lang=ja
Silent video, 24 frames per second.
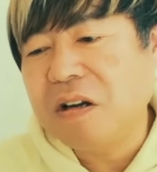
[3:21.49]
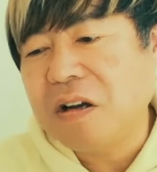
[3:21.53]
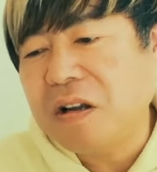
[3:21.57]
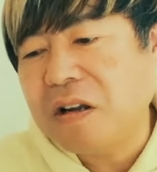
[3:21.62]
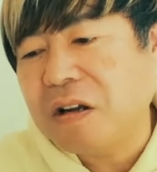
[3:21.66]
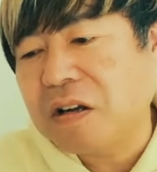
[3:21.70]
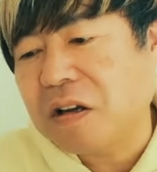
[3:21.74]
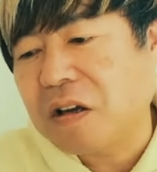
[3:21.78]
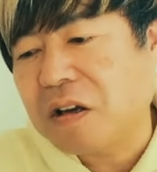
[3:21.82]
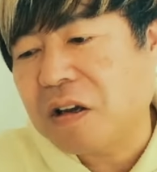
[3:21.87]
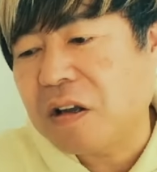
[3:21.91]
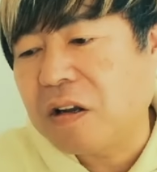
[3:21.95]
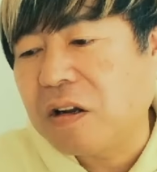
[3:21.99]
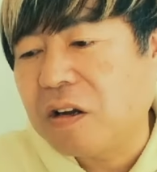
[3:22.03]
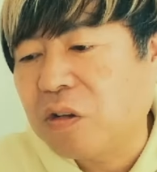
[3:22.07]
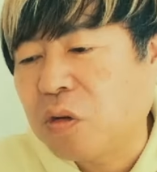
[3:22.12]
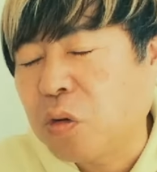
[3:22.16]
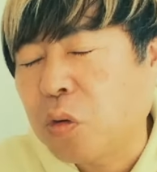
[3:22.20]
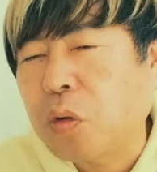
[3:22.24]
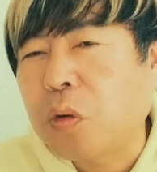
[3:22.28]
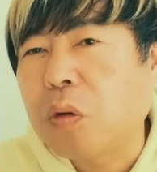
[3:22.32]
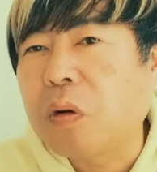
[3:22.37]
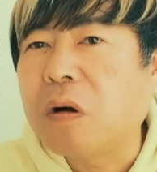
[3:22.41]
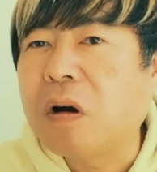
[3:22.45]
えなきゃいけない
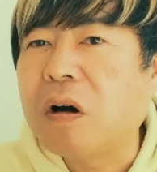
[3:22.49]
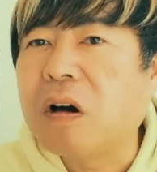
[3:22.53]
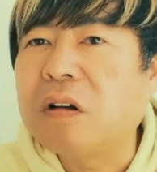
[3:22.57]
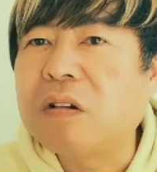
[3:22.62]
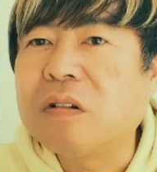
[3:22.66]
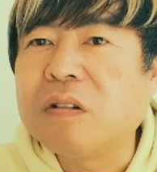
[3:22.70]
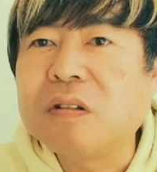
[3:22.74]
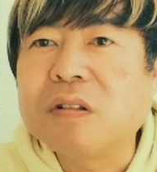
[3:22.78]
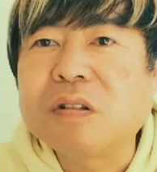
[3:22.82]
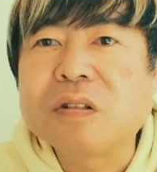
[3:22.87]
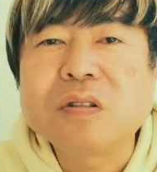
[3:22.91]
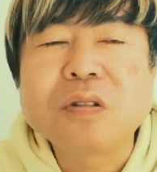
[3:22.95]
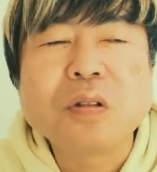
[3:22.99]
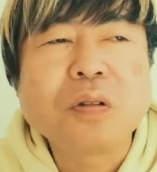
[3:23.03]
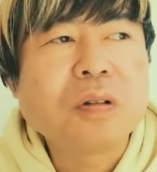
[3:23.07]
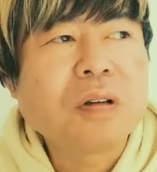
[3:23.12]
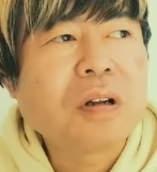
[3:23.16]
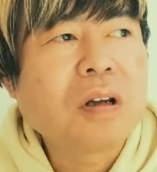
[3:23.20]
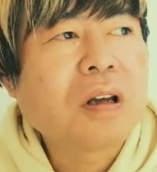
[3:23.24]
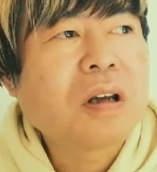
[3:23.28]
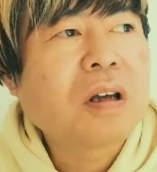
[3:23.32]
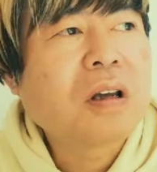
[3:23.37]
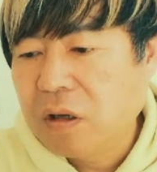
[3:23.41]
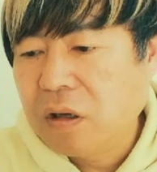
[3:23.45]
ところがあるんですよ
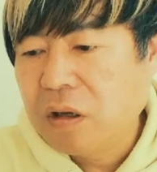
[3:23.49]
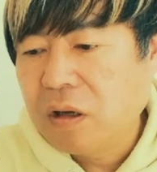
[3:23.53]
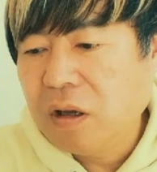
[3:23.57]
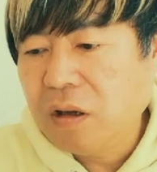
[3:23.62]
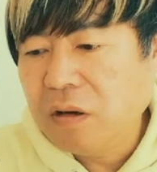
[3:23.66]
ね。